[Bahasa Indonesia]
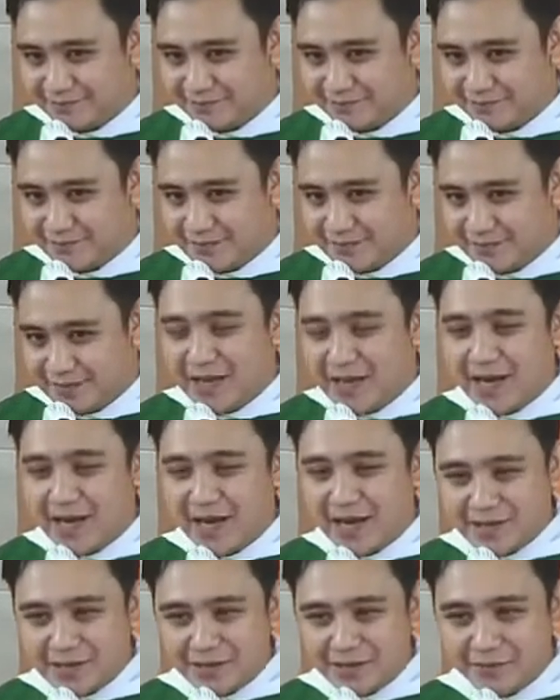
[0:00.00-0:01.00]
tidak
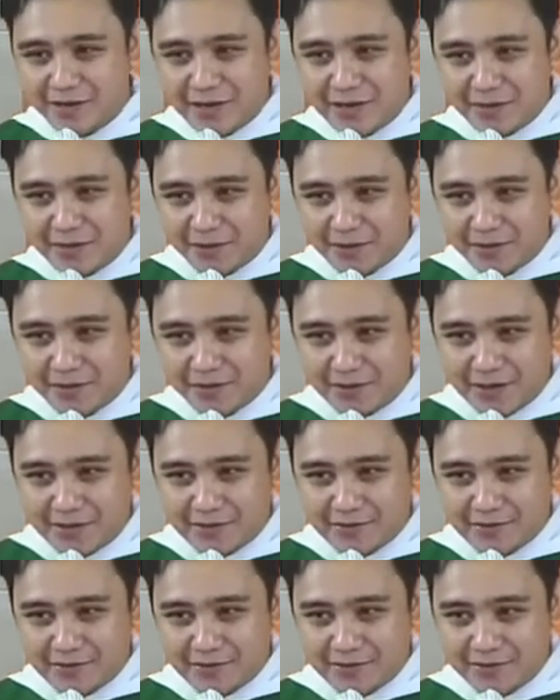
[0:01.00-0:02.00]
hanya
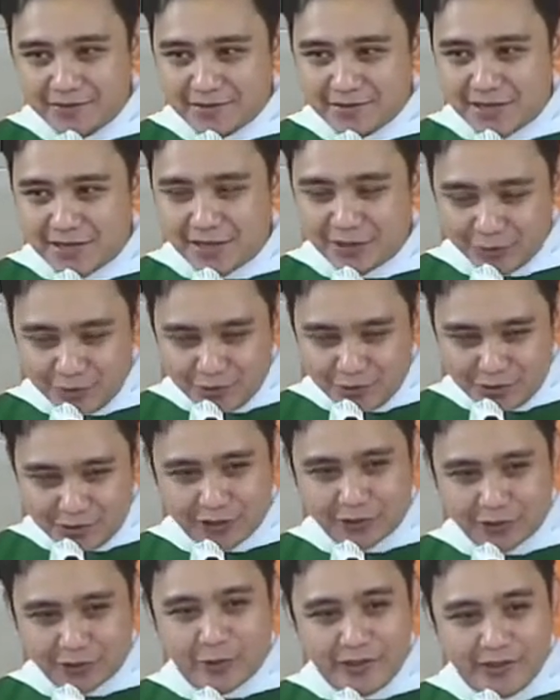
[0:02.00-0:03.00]
mendapatkan status
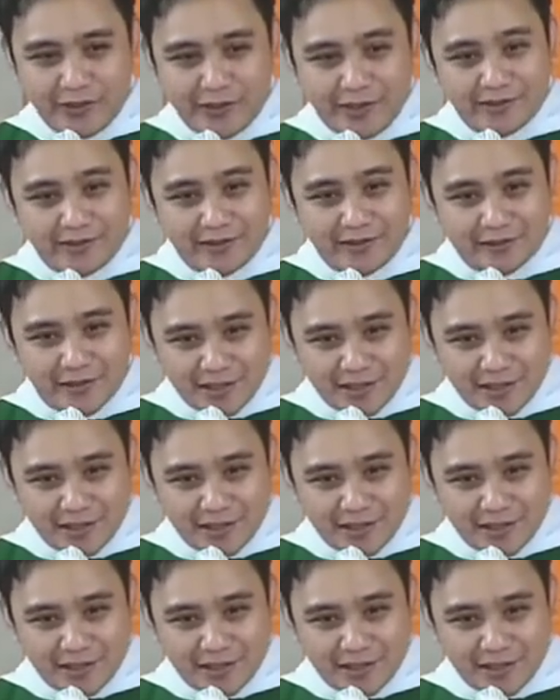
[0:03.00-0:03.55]
atau identitas